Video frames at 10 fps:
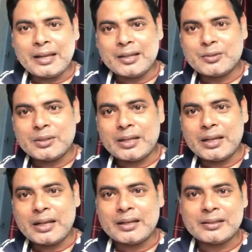টুডে
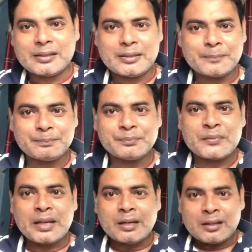অ্যান্ড
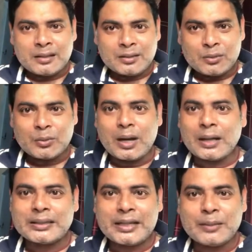তো
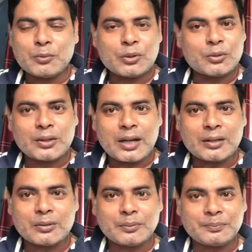আজকে এই পর্যন্তই
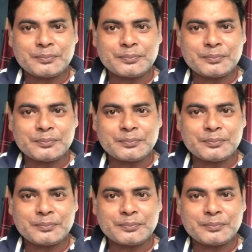থাকলো